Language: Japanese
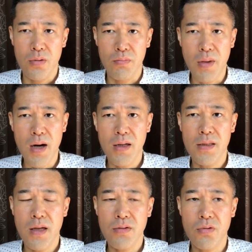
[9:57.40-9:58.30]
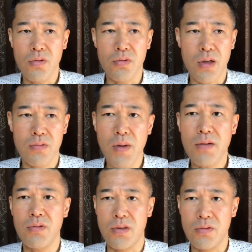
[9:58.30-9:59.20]
う回り出すというかうま
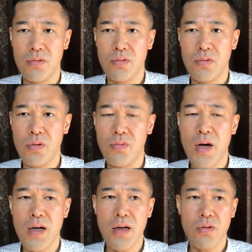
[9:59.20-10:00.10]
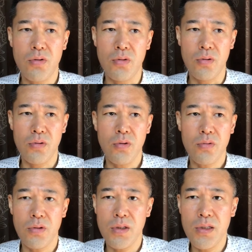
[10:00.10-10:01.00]
くいく、その輪がこうよ
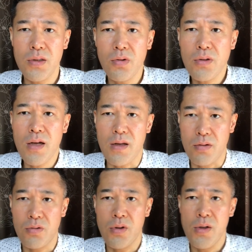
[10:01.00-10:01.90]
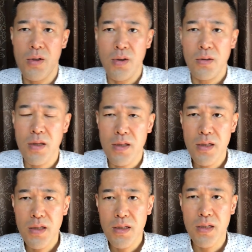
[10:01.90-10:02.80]
くいい状態になる、で
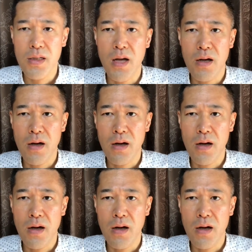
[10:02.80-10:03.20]
いい人間